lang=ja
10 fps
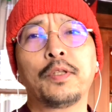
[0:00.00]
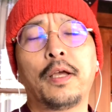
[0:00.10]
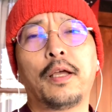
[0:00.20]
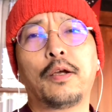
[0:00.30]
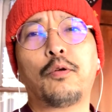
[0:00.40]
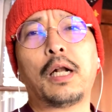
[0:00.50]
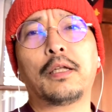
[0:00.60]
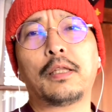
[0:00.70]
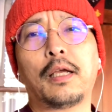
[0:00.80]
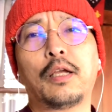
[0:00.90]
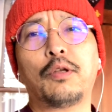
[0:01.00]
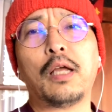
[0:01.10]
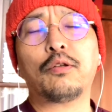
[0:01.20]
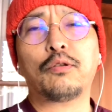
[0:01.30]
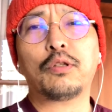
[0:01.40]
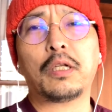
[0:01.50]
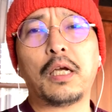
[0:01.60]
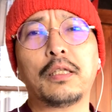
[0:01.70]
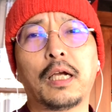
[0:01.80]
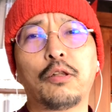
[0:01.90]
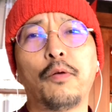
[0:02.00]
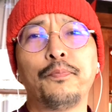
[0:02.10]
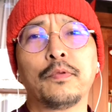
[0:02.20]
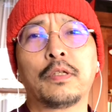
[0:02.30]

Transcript: えー、来られて、けど宿取ってないんだけど、